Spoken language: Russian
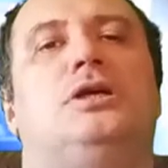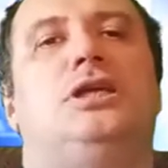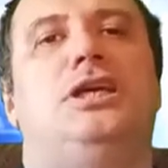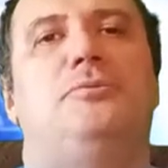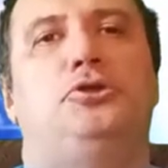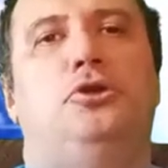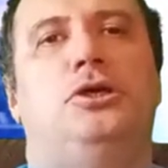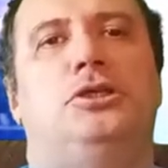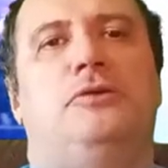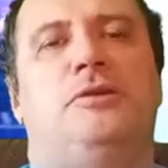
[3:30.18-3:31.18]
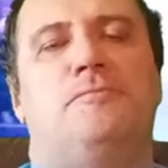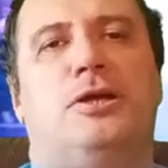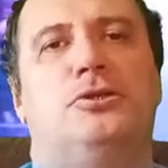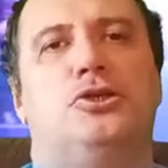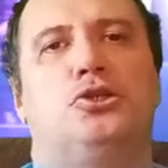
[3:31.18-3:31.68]
И все это ведь
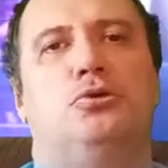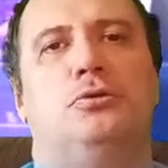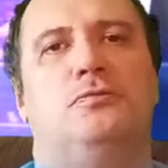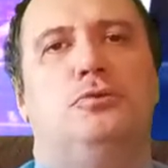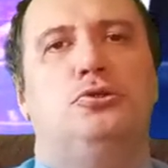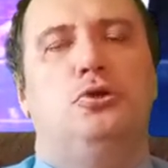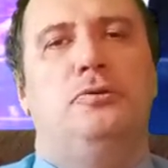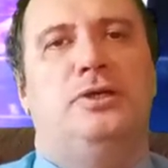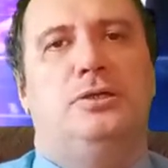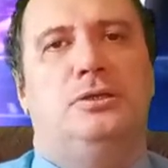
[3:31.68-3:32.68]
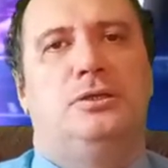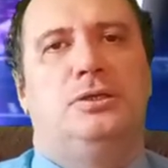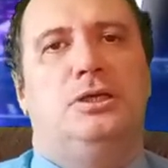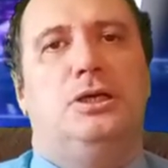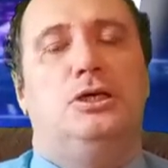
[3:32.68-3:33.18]
произошло в условиях,
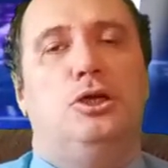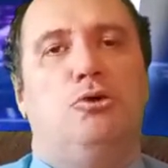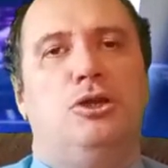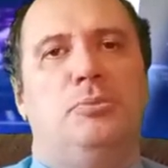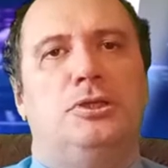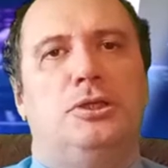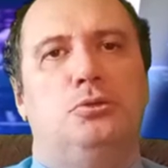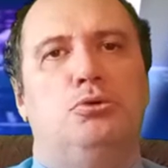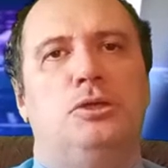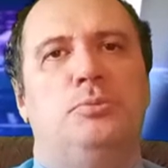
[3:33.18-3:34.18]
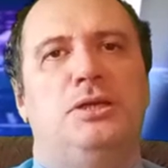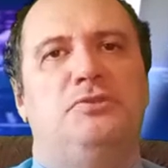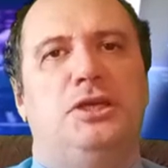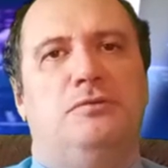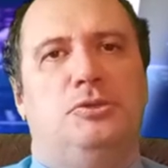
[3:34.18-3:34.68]
когда у номенклатуры были
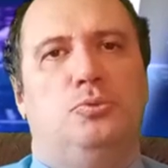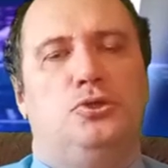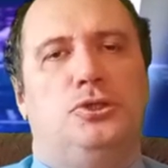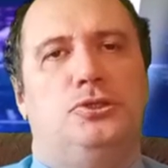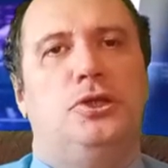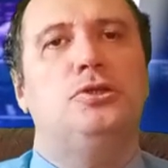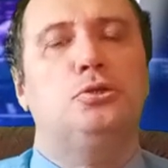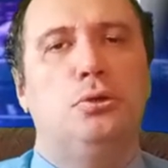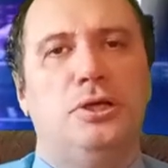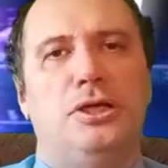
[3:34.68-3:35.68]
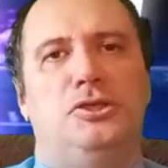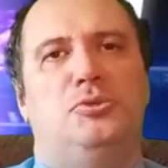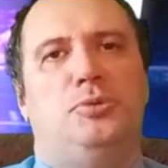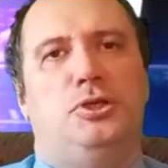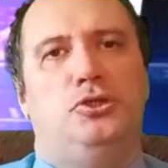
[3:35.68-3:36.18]
все возможности не только не
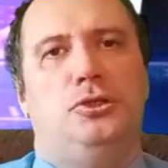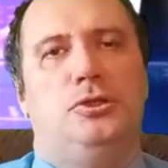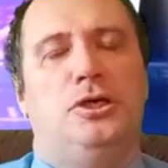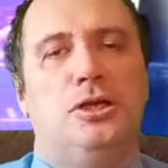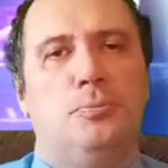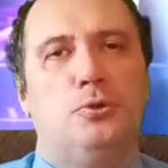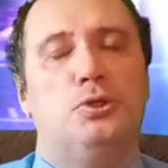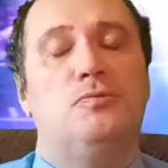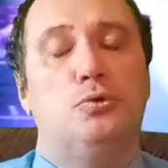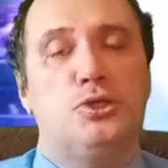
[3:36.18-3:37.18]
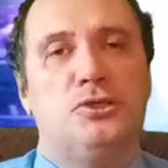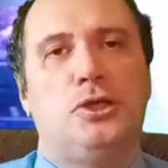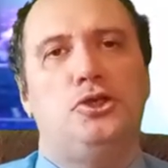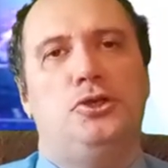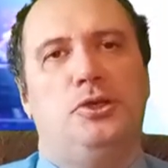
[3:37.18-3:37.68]
смягчить, а напротив,
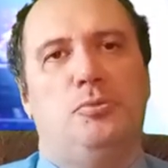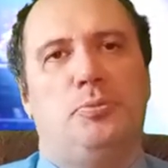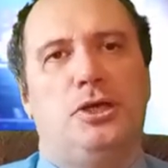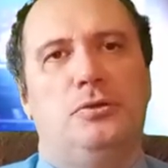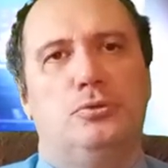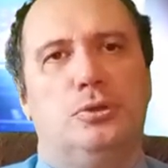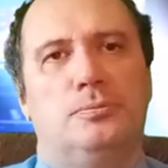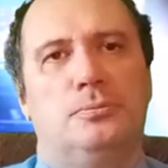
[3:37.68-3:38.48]
ужесточить ему приговор.